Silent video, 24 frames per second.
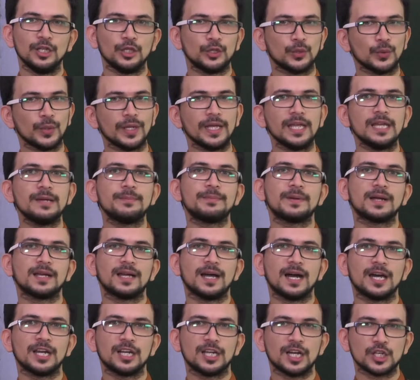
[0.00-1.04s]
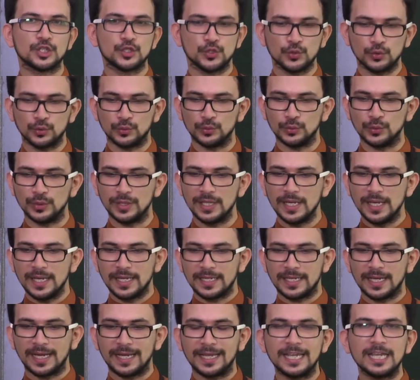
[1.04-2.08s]
तो एक प्रकार का सुकून
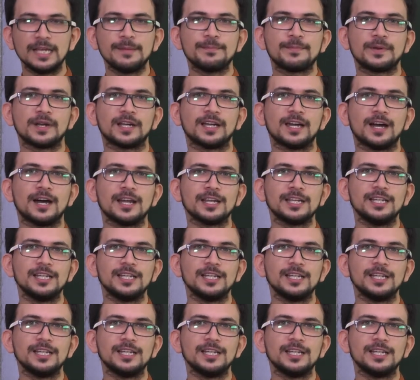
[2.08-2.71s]
या एक प्रकार